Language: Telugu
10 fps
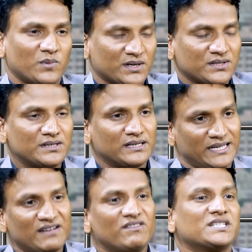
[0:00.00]
పర్సెంట్
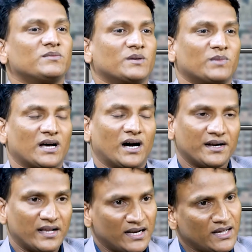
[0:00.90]
ఇన్వెస్ట్మెంట్ మన
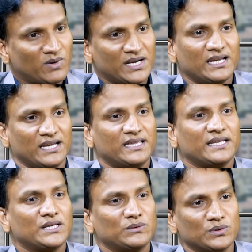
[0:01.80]
హార్డ్ ఎర్నింగ్ మనీ
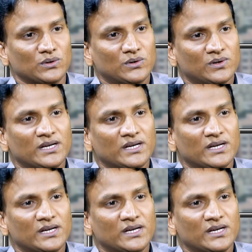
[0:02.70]
ఏదైతే ఉందో